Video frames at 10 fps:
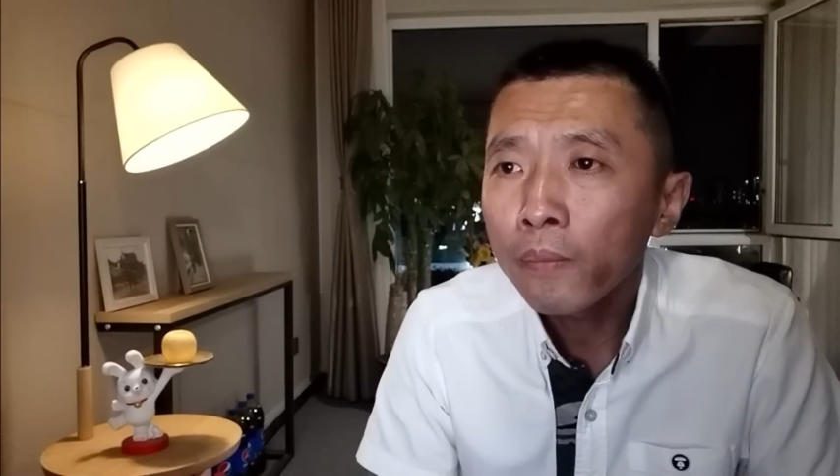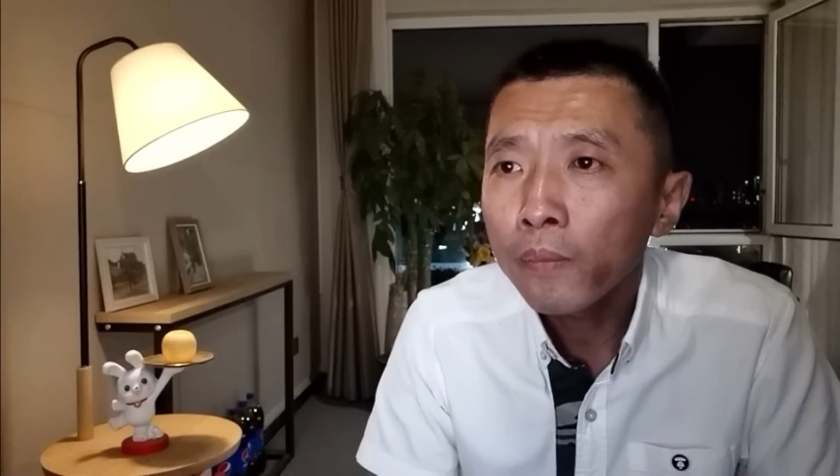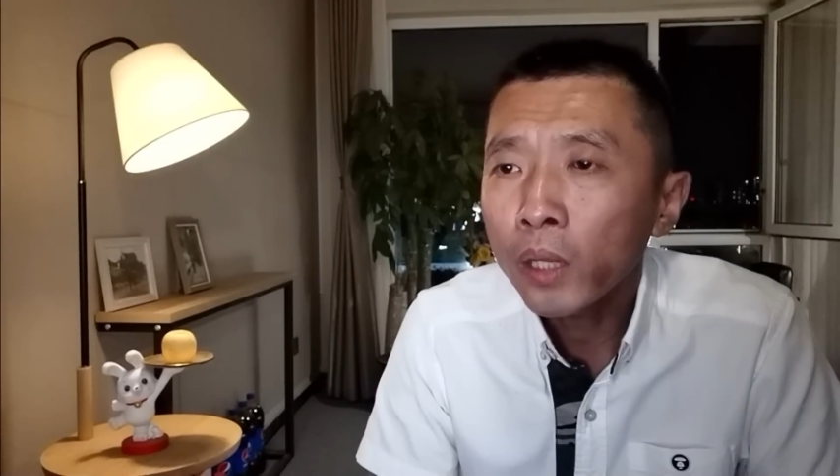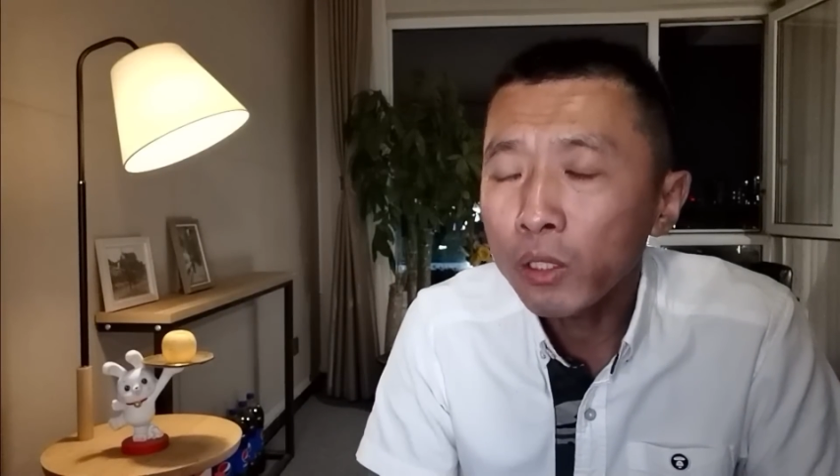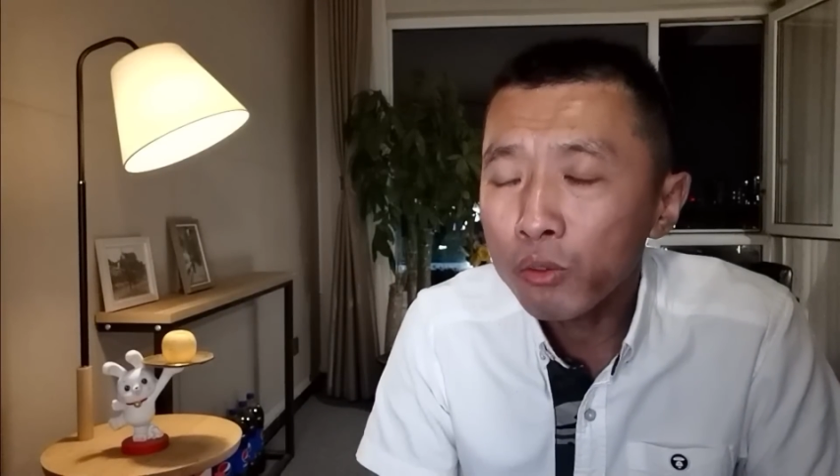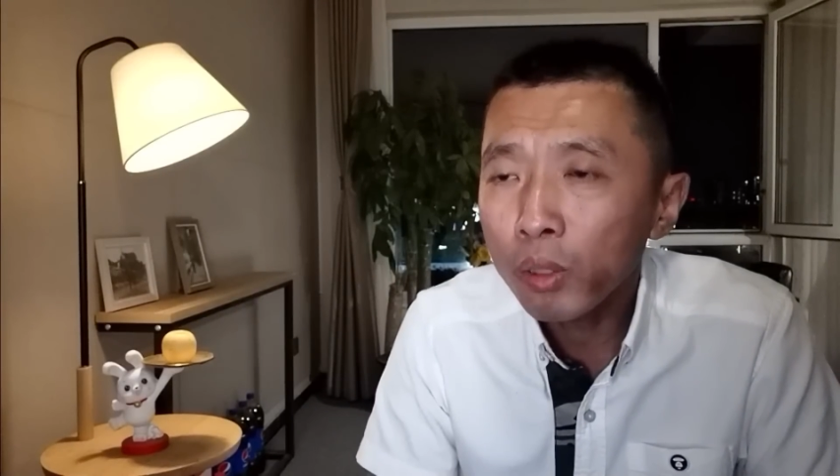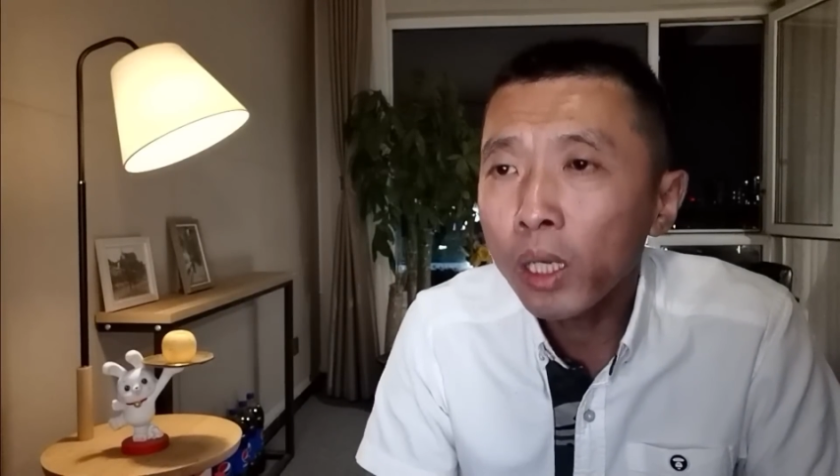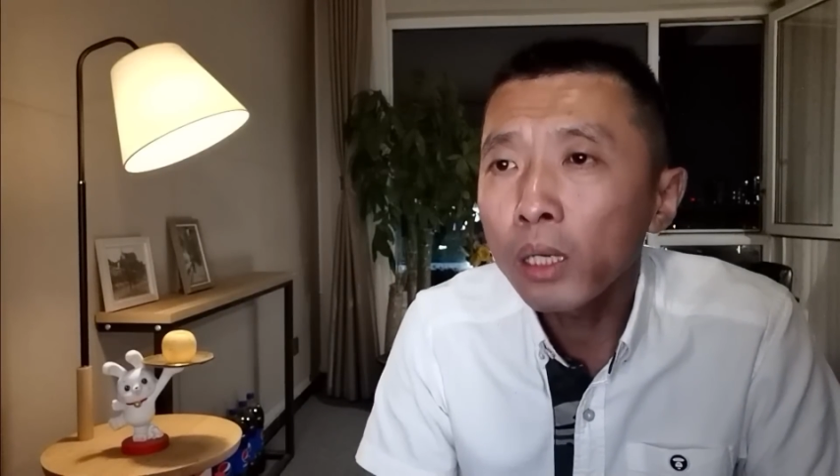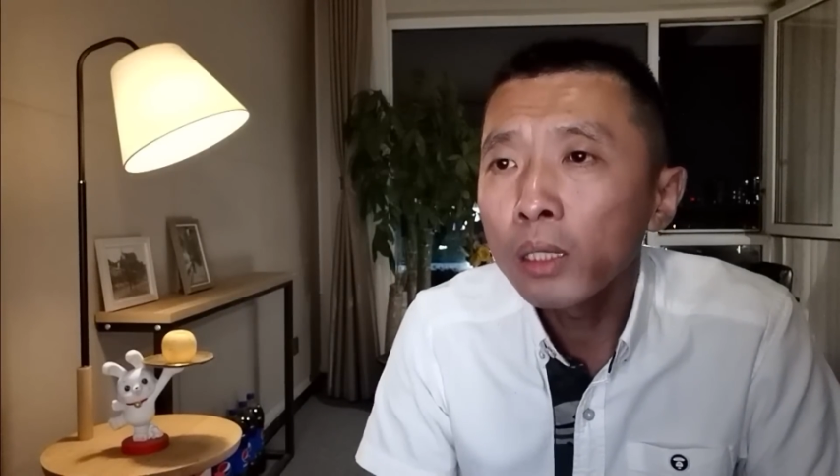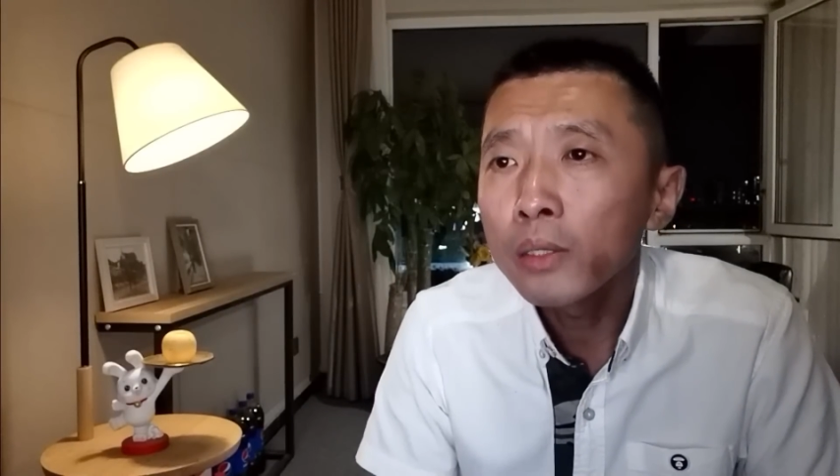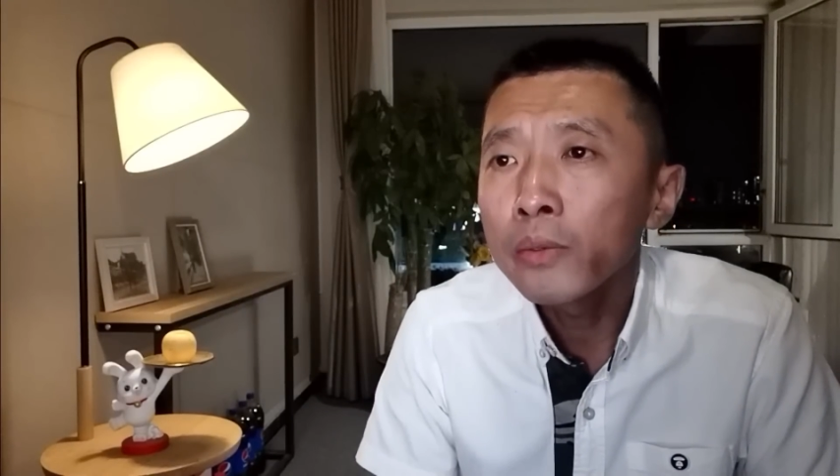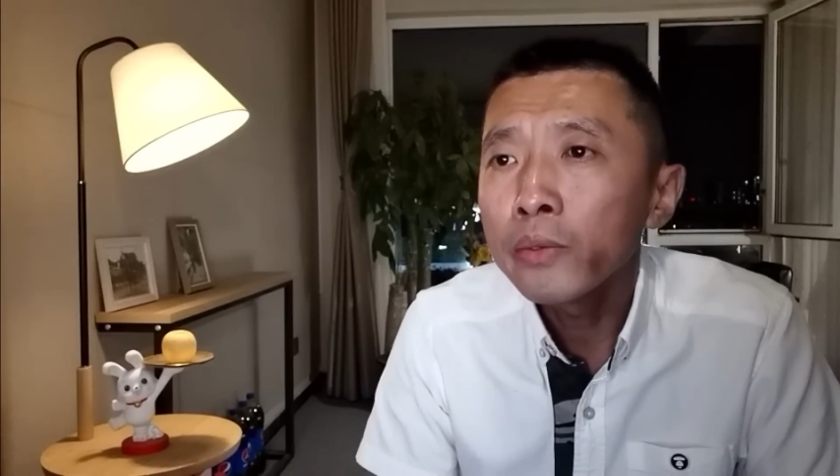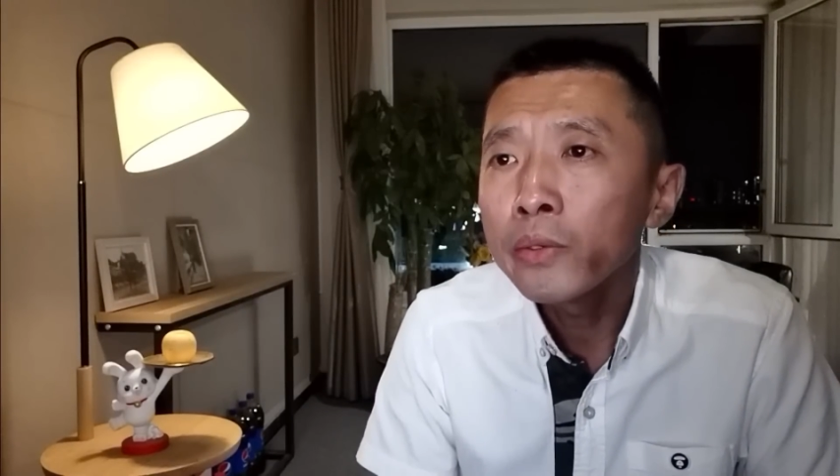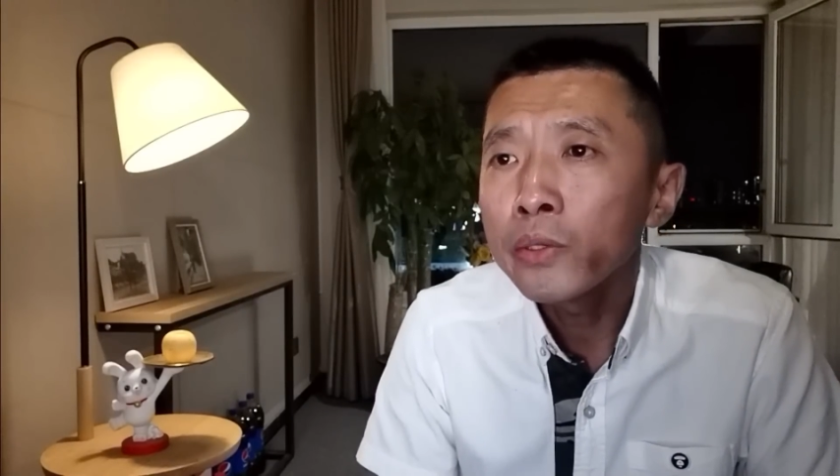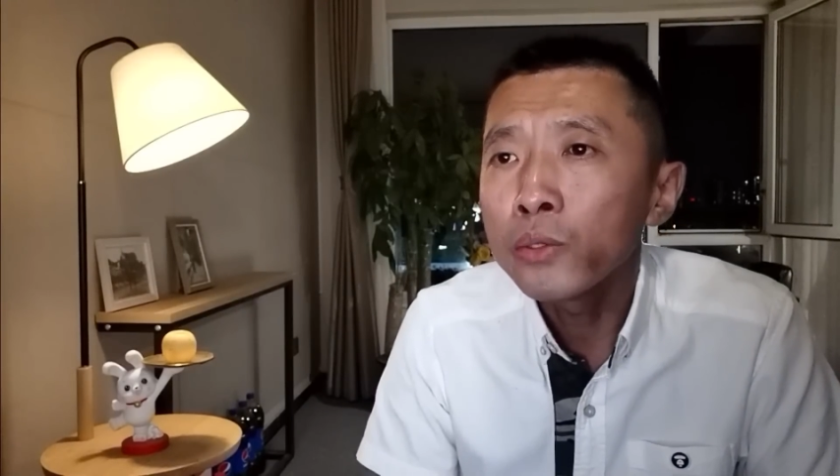他就说了
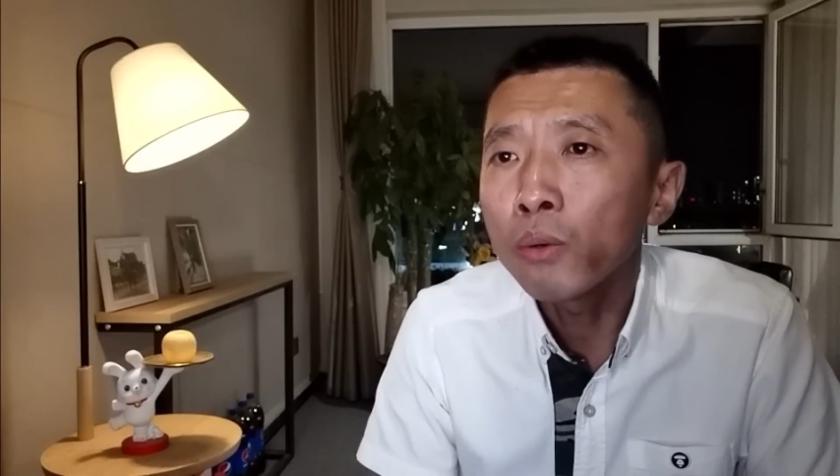一句